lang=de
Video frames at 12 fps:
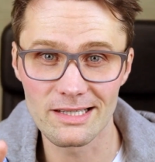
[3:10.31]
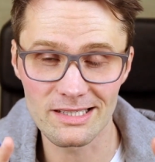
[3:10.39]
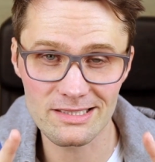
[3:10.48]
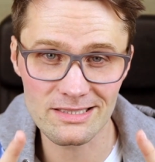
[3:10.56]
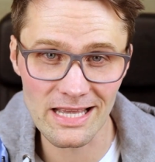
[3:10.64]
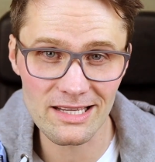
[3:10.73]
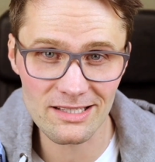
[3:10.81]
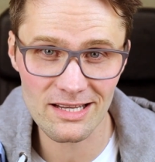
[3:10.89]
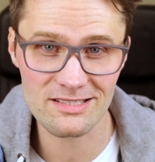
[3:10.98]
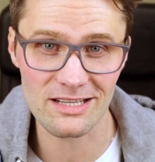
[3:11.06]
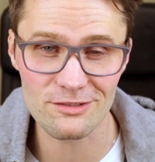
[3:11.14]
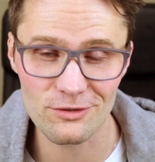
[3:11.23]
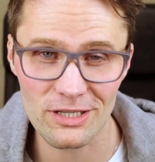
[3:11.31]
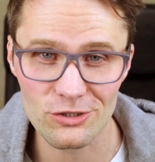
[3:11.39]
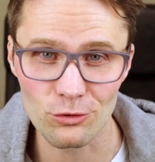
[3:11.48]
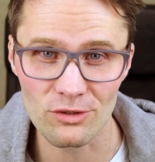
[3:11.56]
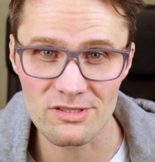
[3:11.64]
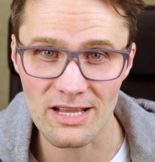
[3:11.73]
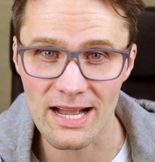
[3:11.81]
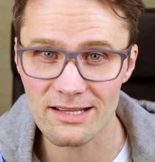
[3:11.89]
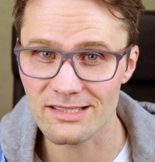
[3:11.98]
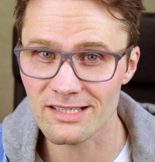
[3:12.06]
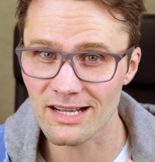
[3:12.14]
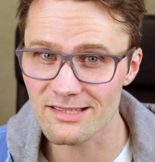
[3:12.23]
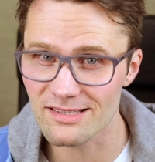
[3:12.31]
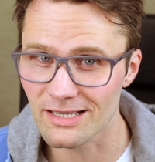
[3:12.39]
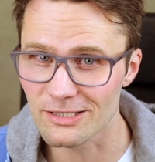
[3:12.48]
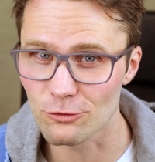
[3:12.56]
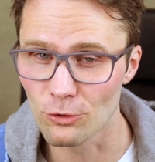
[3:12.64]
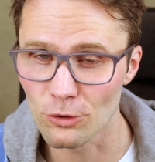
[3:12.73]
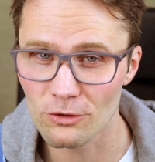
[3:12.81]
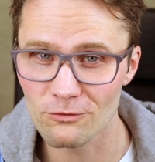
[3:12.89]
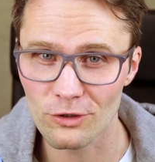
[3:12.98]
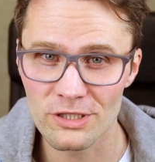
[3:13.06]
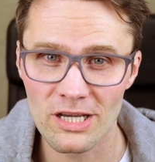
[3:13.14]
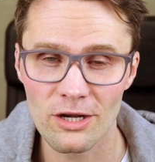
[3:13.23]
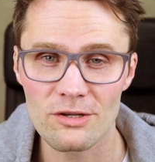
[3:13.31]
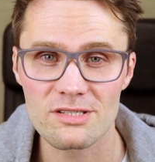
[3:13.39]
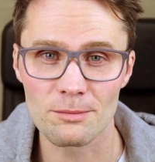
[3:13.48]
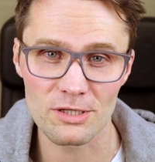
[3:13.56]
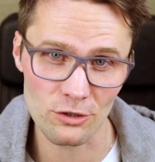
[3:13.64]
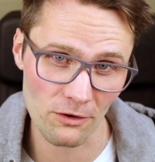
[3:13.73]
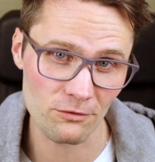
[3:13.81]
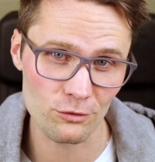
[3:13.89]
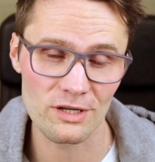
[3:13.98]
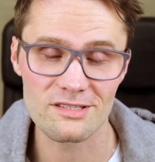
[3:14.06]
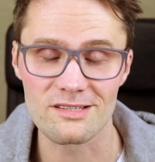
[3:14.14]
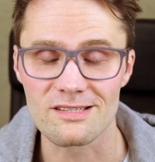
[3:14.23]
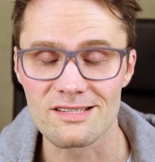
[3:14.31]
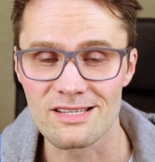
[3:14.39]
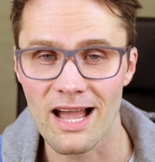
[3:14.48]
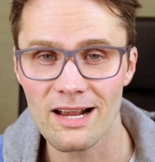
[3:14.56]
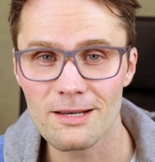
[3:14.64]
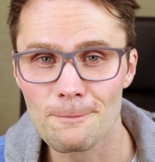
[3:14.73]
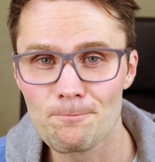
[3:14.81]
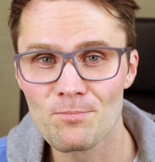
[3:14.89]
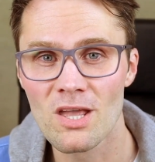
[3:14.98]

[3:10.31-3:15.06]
ich denke, das hast du jetzt schon gesagt. Ich kann es ja nicht hören von hier aus, aber ich hoffe, du hast es gesagt.